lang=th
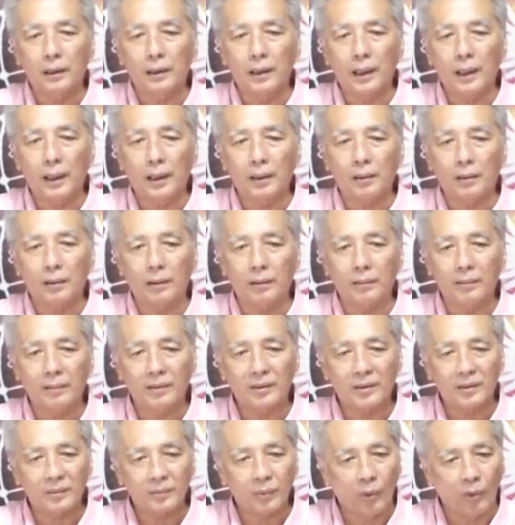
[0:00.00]
และ
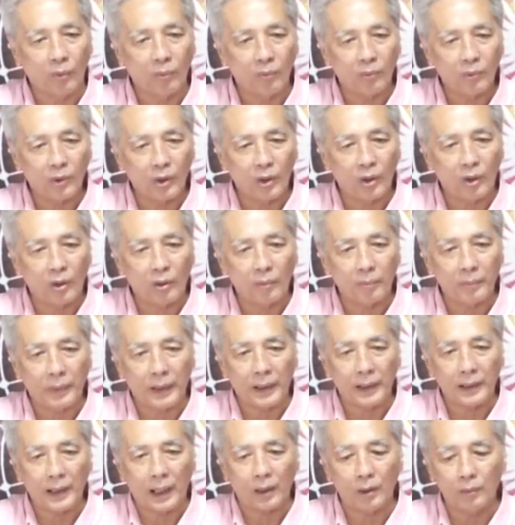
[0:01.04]
ผมก็เป็น
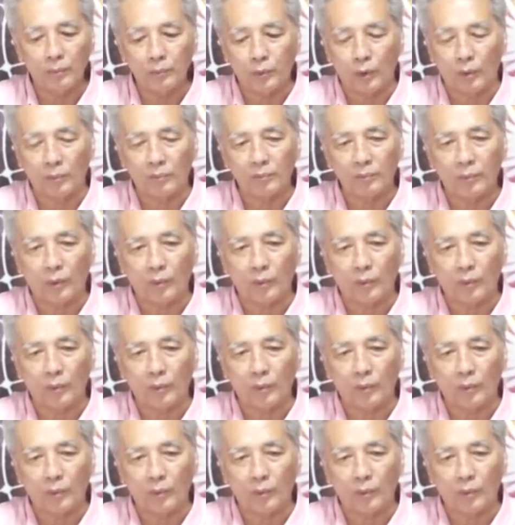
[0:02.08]
หลักของผม